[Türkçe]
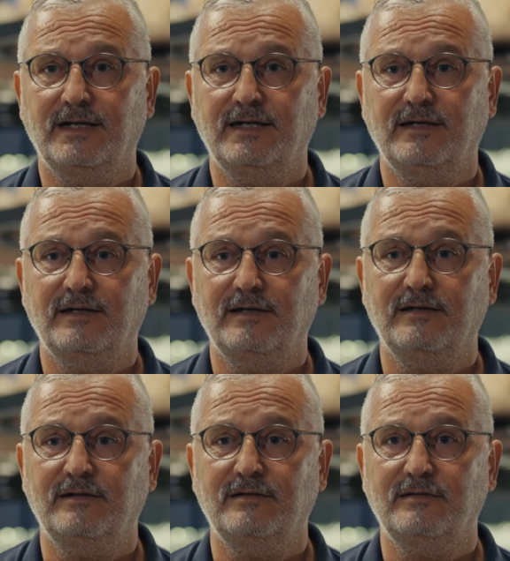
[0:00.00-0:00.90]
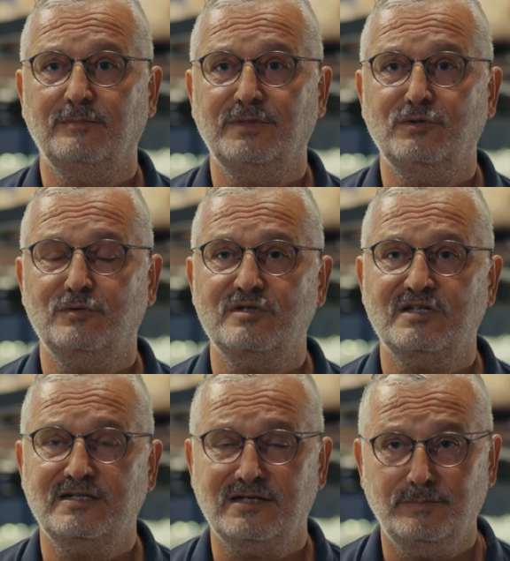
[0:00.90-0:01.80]
e,
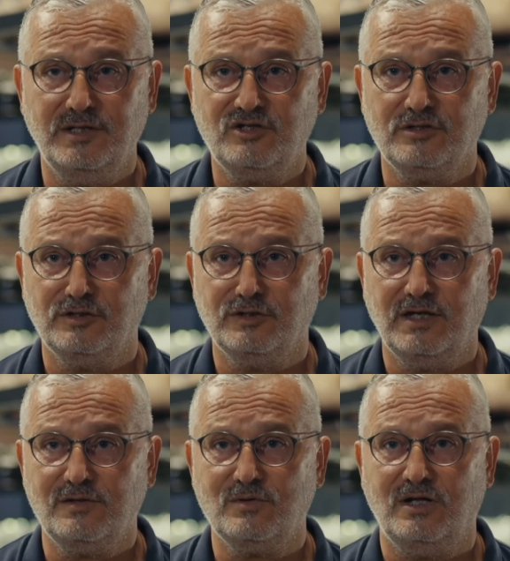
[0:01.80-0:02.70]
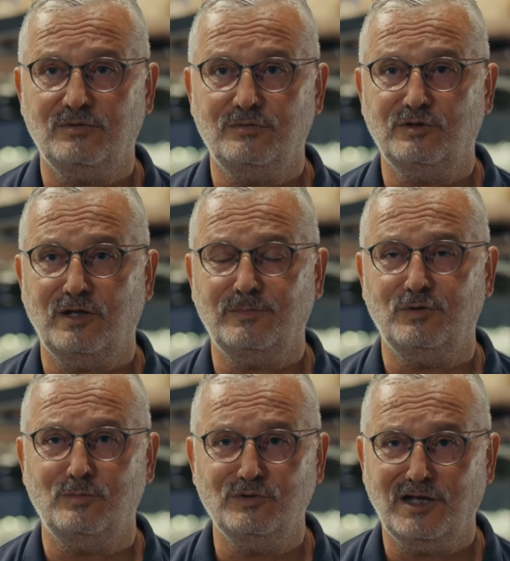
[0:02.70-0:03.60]
1985 yılında Sualtı
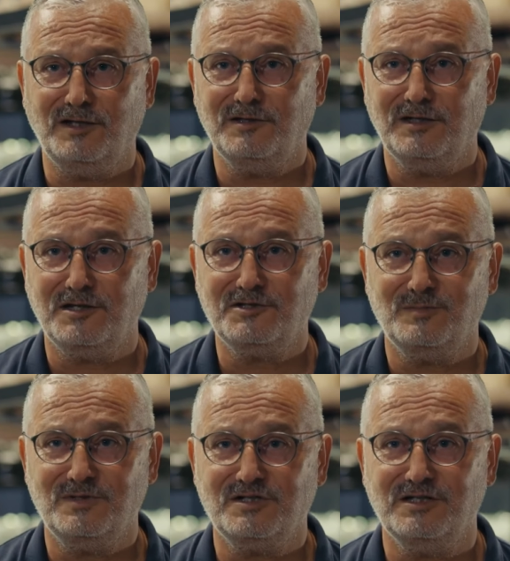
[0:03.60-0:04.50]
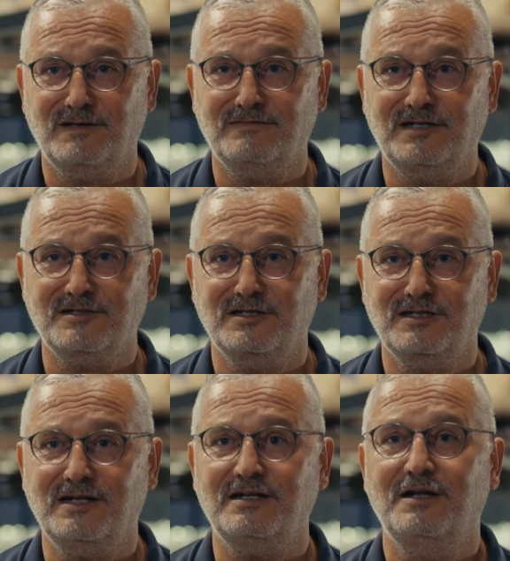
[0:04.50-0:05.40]
Kurtarma Komutanlığı'nın açtığı bir sınavı
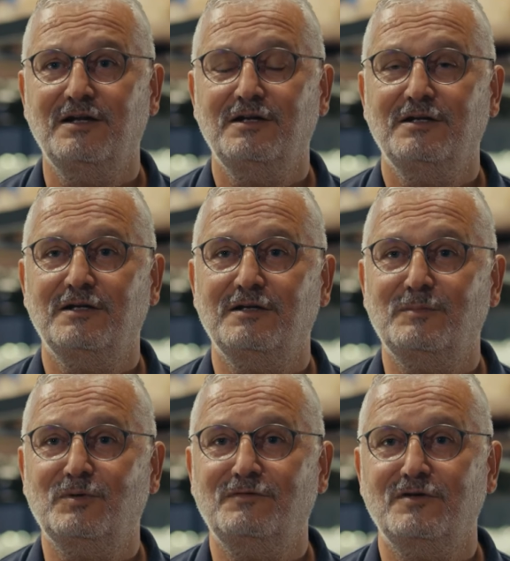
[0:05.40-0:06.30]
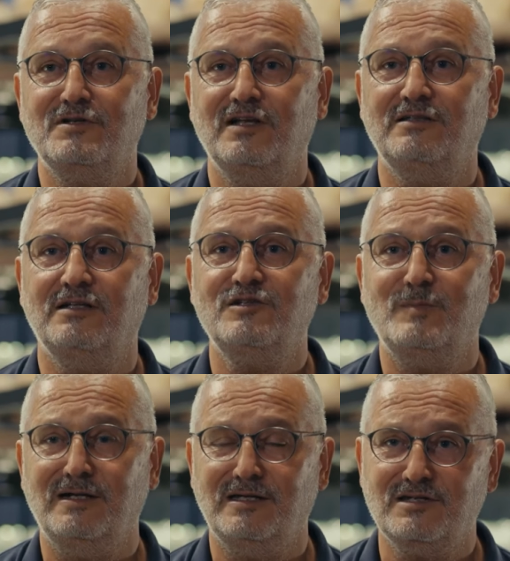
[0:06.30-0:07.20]
kazanarak e, profesyonel
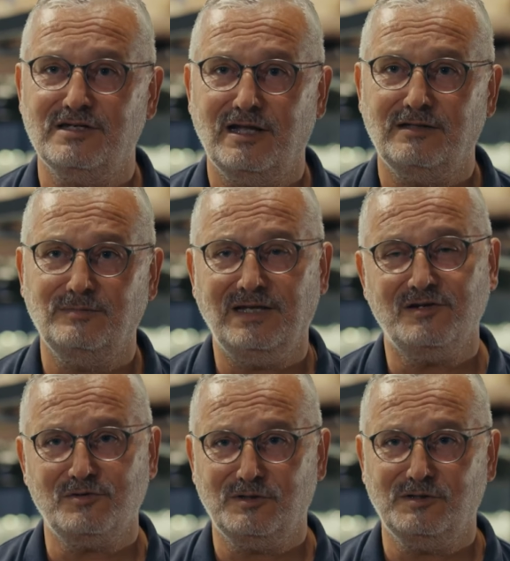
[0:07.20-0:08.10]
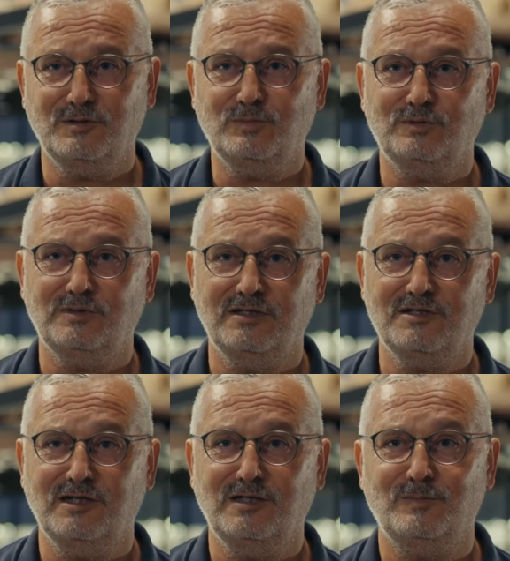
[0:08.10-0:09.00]
dalış belgesini aldım. Daha sonra da bu
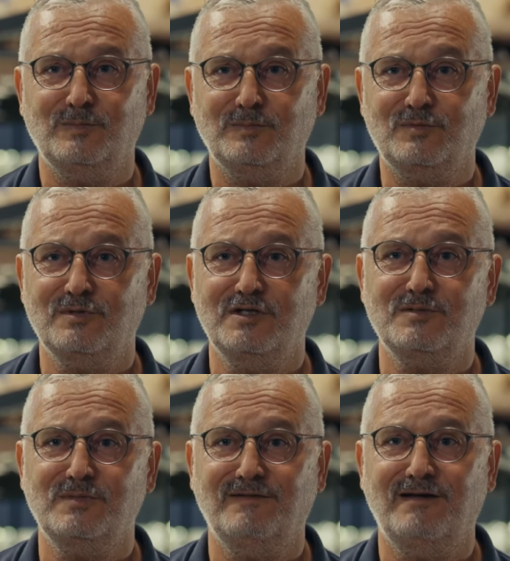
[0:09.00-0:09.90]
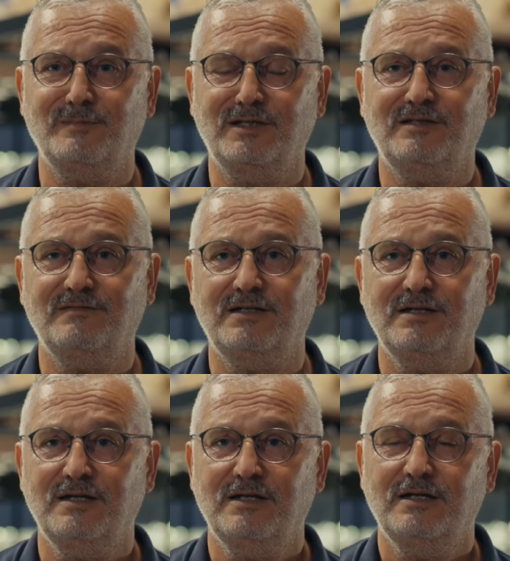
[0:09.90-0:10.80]
dalış eğitim sürecim devam etti ve
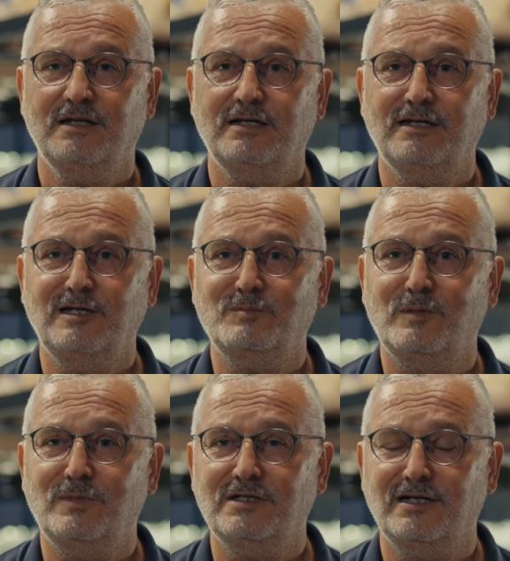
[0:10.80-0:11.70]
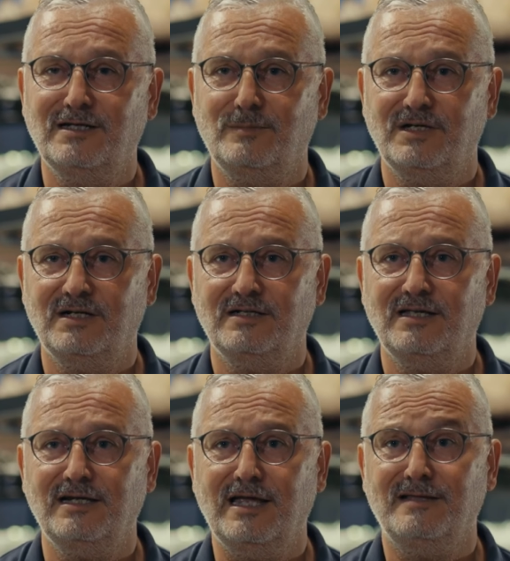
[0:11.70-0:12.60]
e, eğitmen balık adamlar
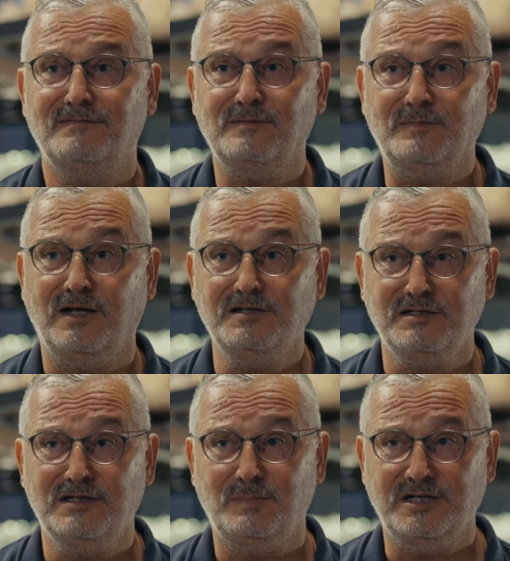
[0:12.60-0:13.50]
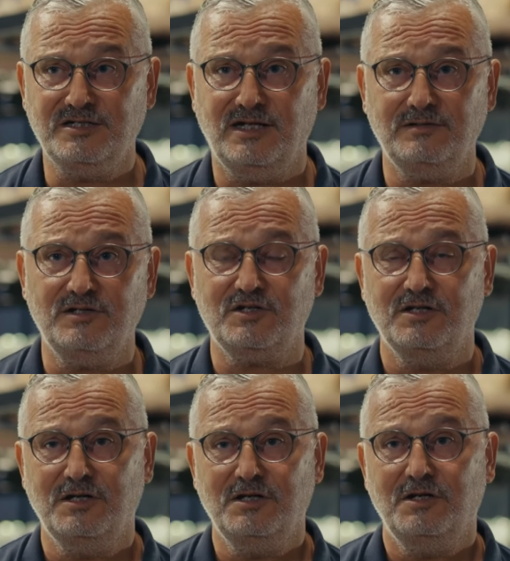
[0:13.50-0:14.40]
kadar geldi. Aslında başlangıç
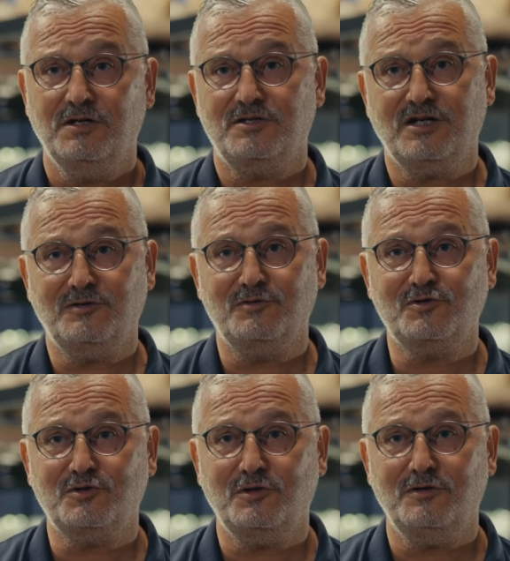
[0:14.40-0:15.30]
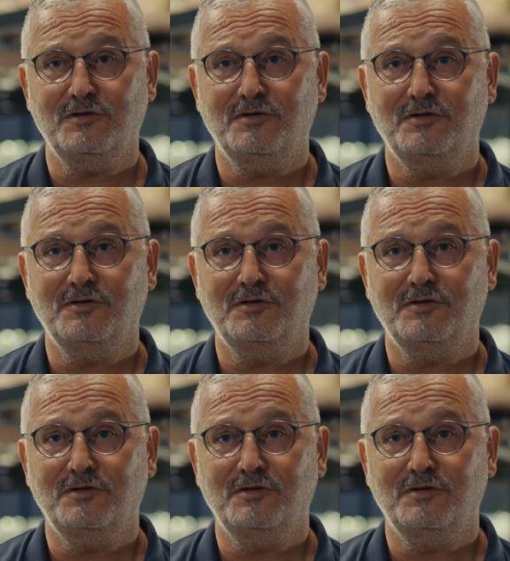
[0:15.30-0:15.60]
Jack Cousteau,